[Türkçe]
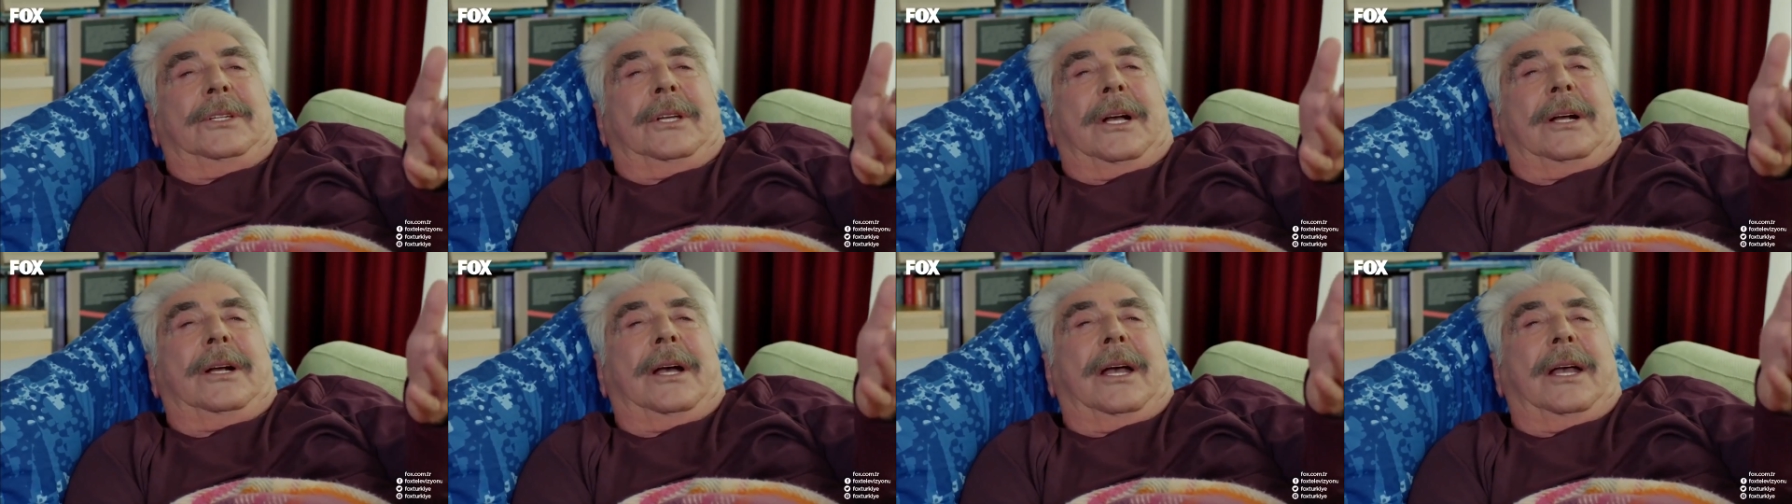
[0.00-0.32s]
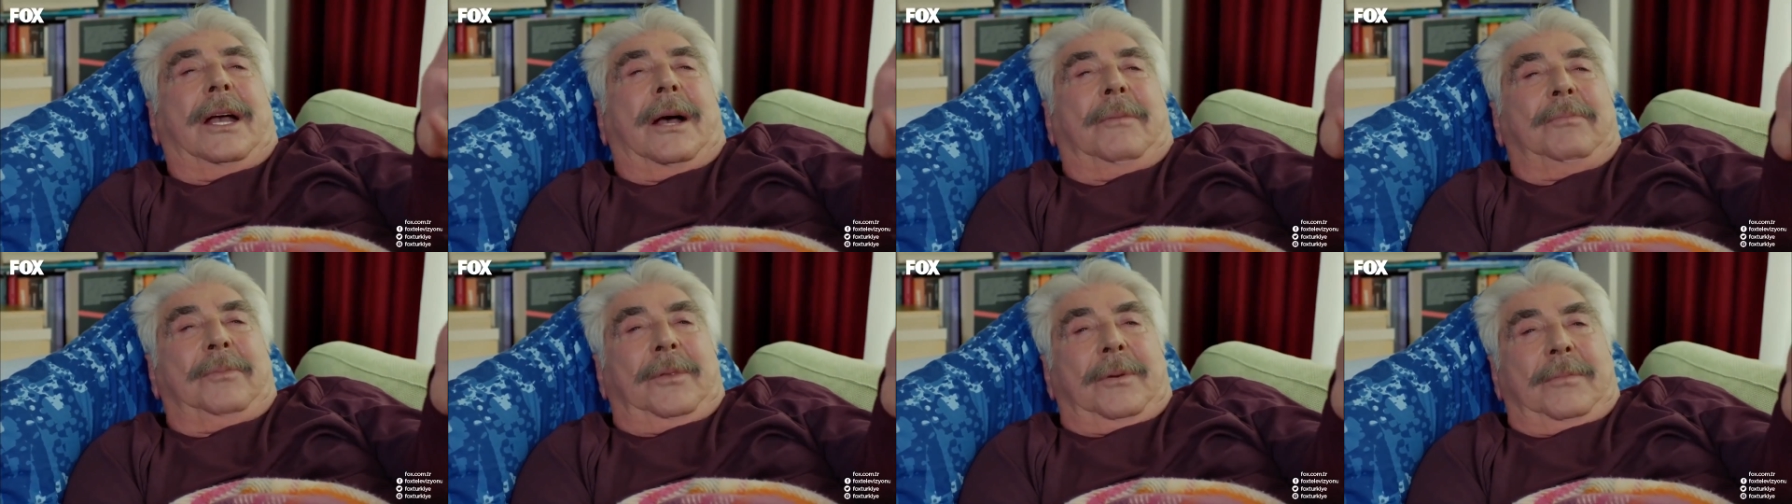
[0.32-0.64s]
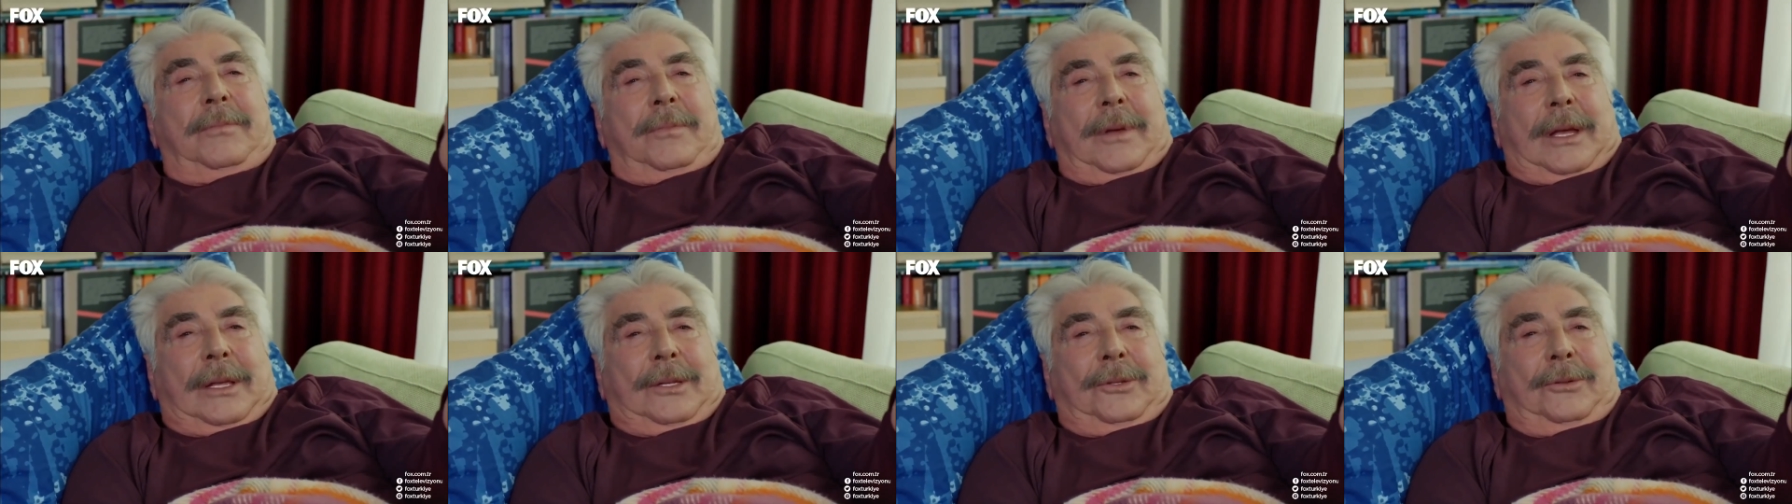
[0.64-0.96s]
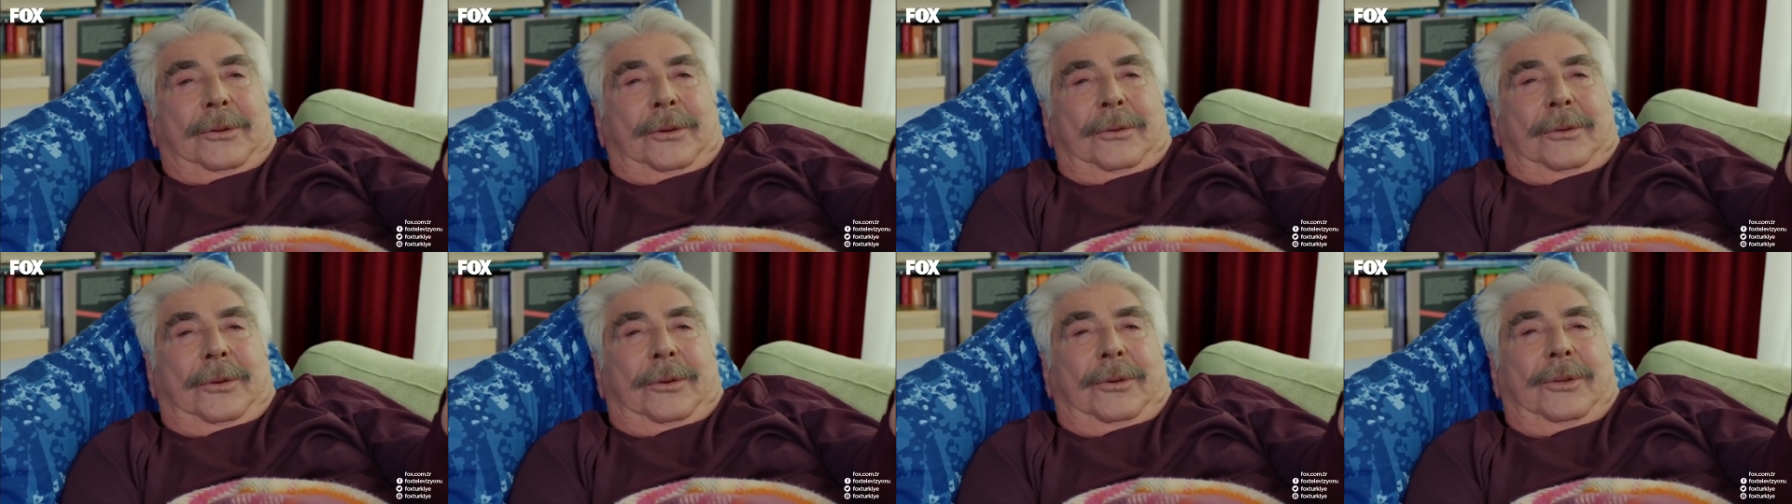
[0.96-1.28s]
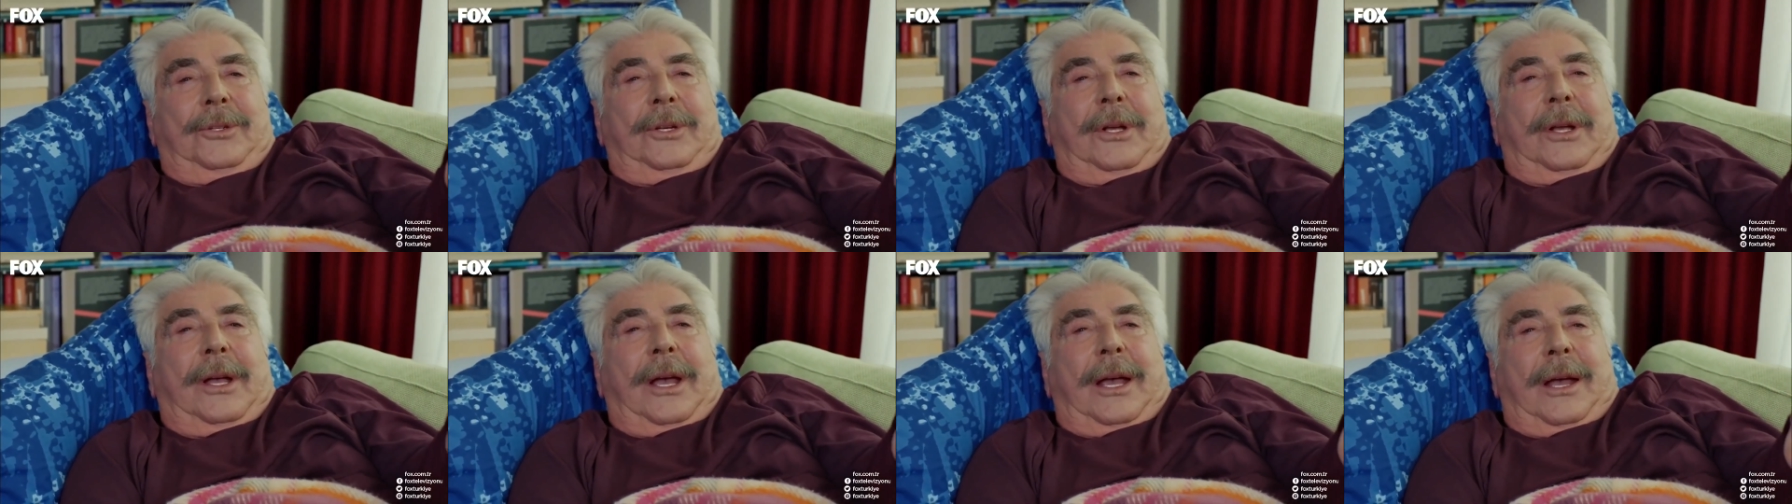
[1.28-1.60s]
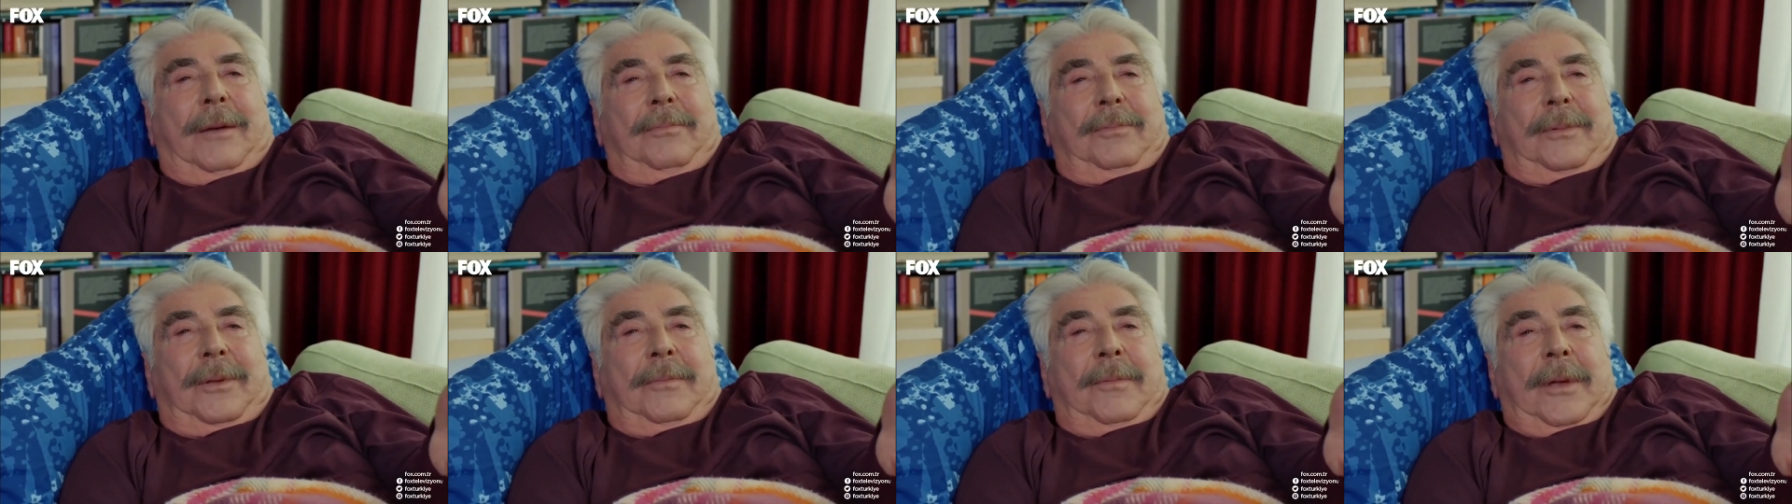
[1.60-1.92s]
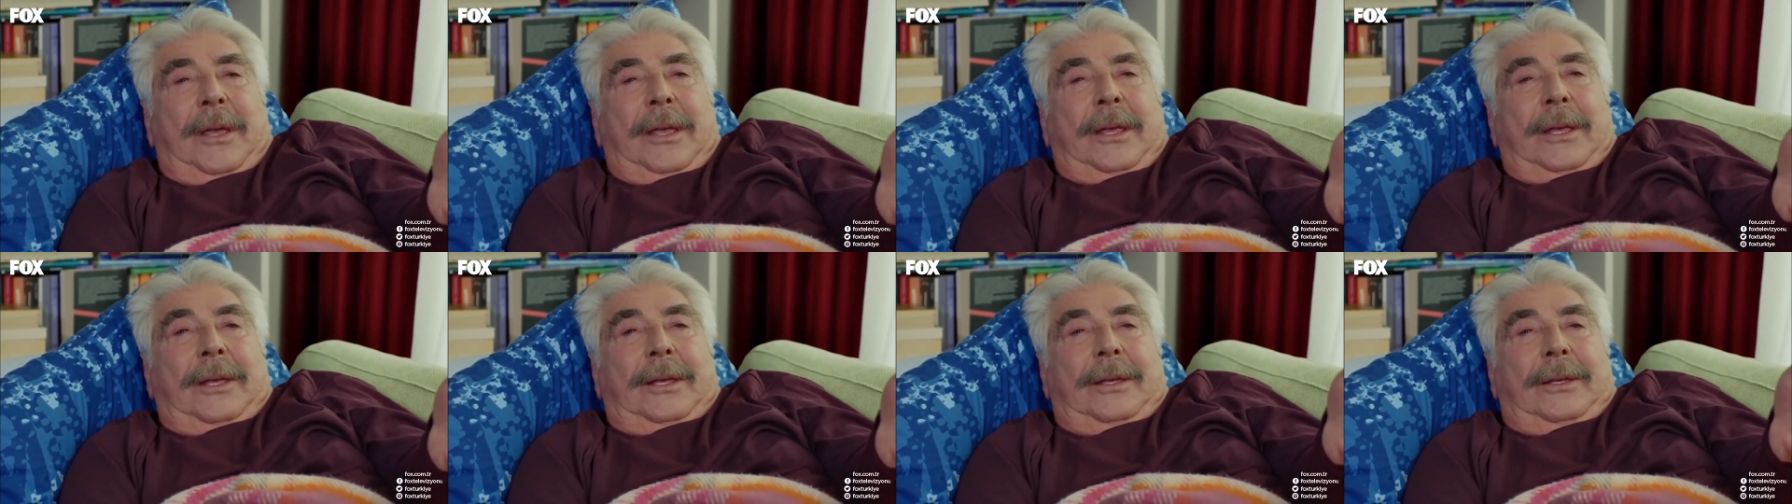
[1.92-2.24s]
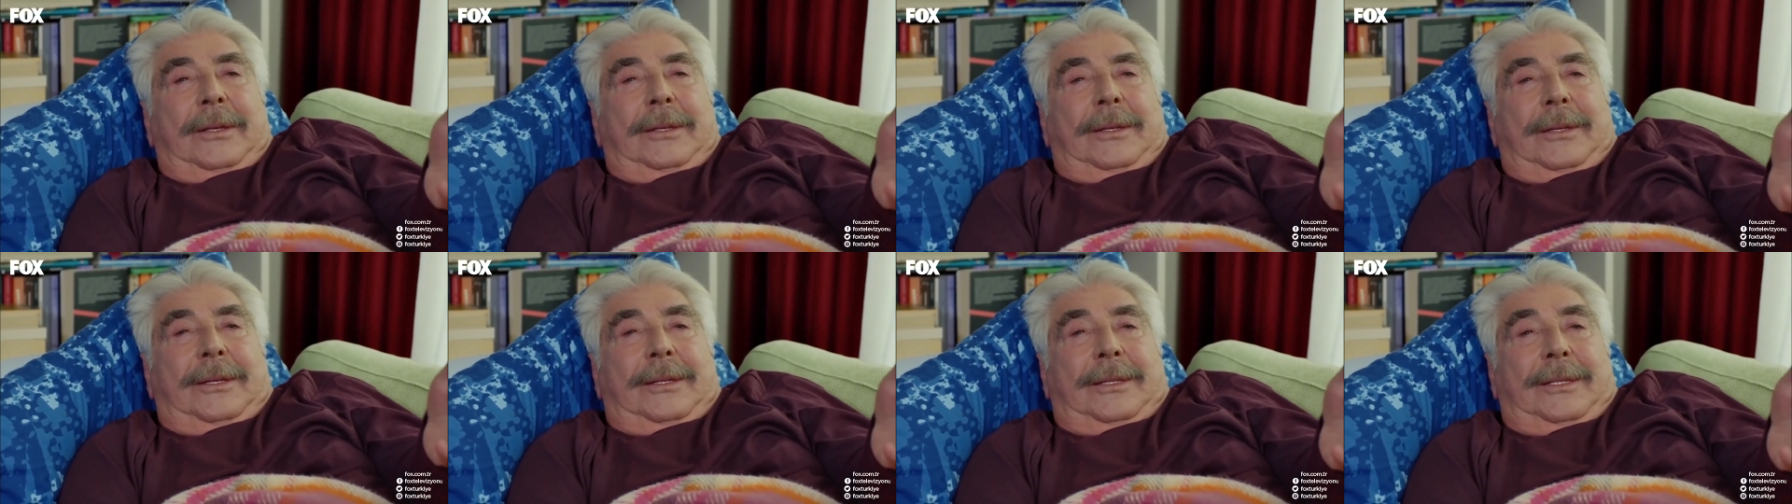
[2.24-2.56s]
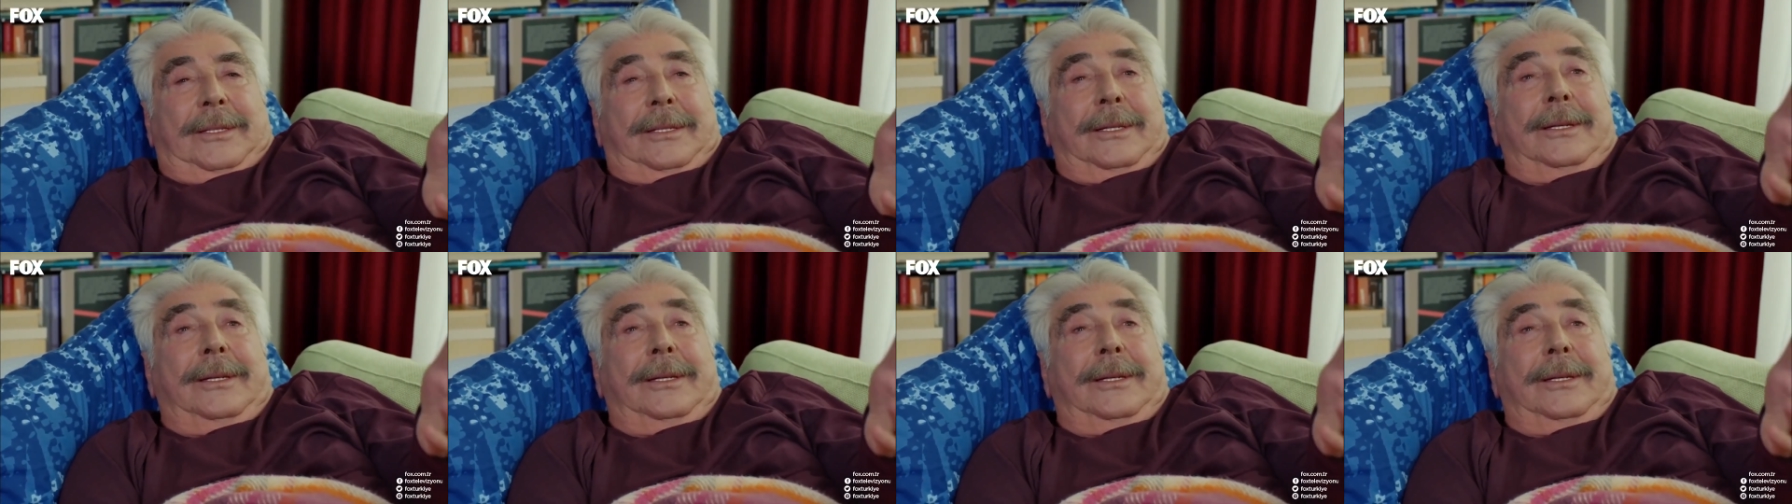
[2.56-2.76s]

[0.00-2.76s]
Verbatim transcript: Ee, şaka yaptım ben Songül, şaka yaptım. Ee,